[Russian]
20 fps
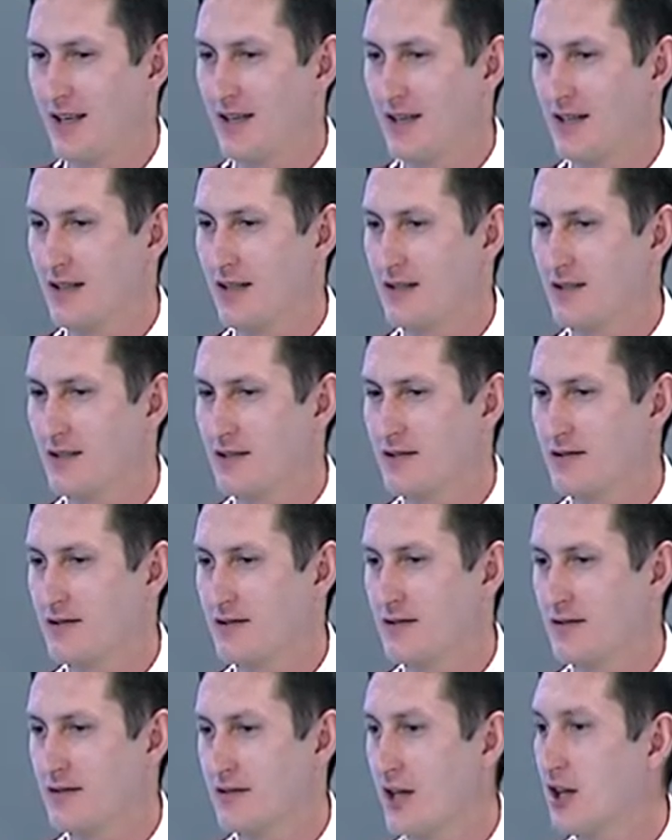
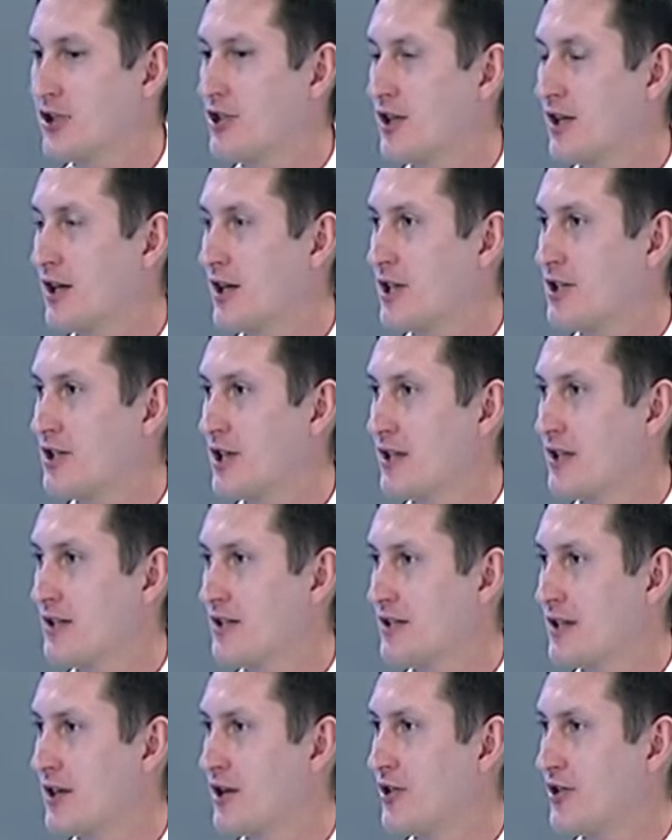наши горожане
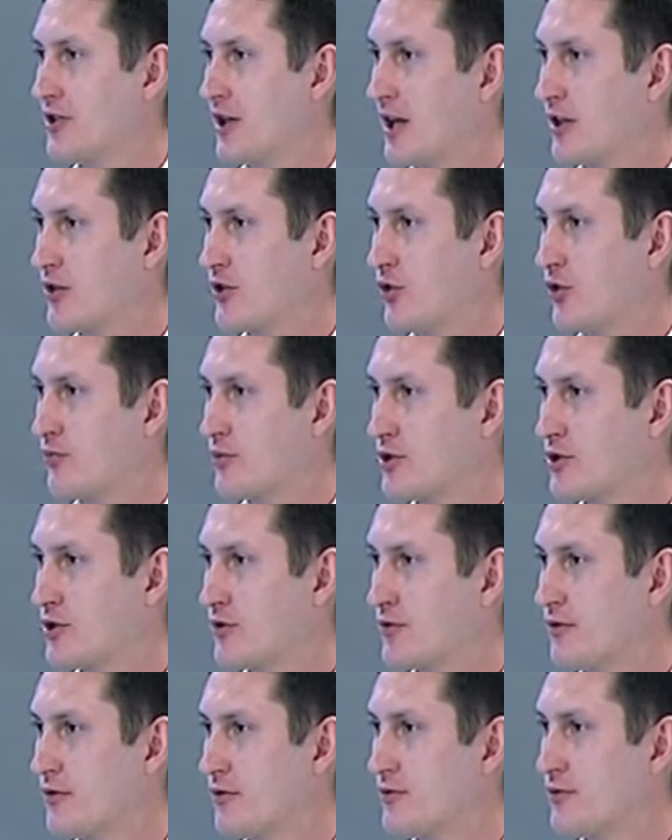знают о том,
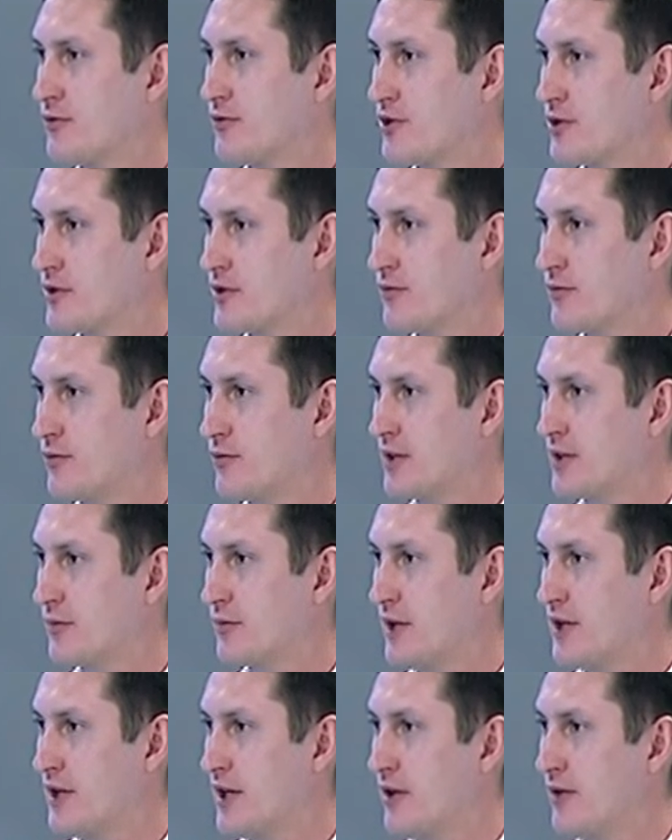что существуют
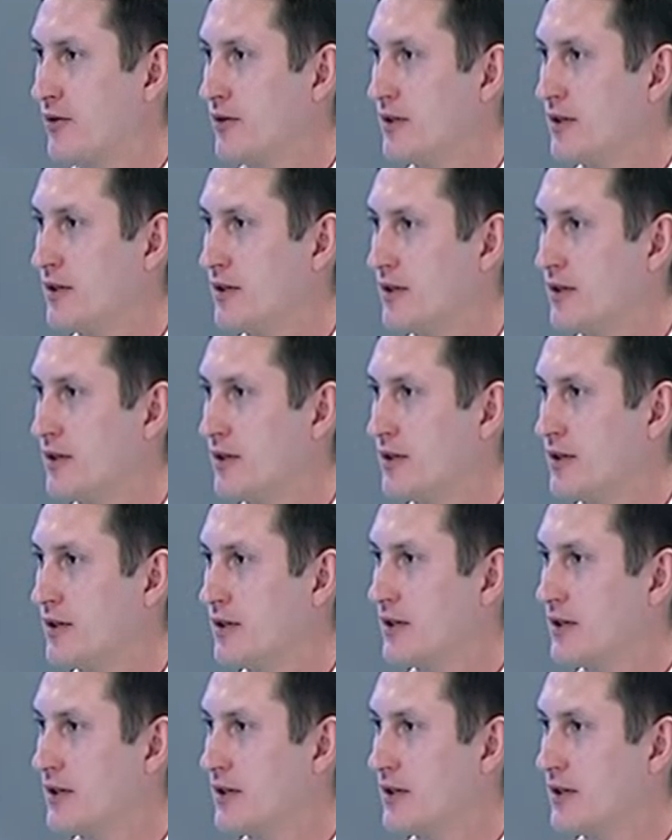определенные